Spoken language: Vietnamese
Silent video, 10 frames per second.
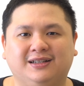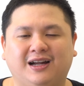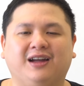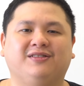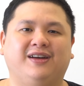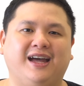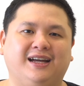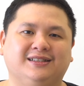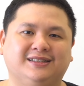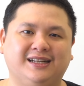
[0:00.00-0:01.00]
rồi vậy
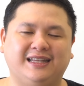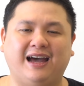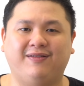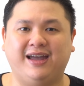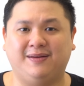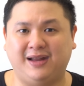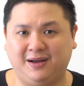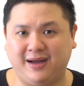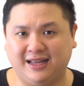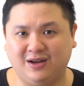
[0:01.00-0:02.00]
ha xin chào và hẹn gặp lại các
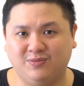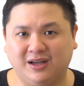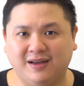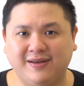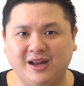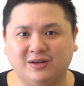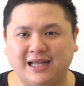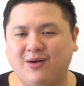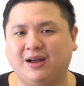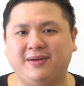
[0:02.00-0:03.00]
bạn trong những cái video
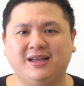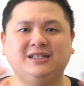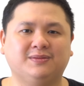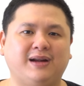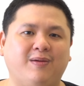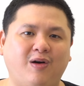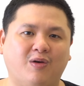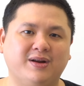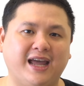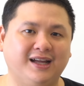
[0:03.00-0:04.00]
sau các bạn nhớ subscribe ủng hộ
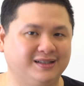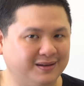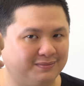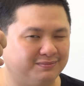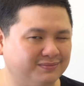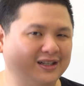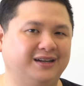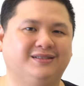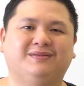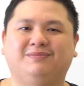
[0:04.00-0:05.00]
mình nha
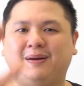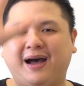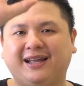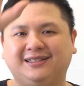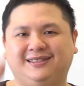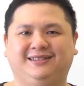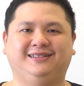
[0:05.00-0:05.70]
bye bye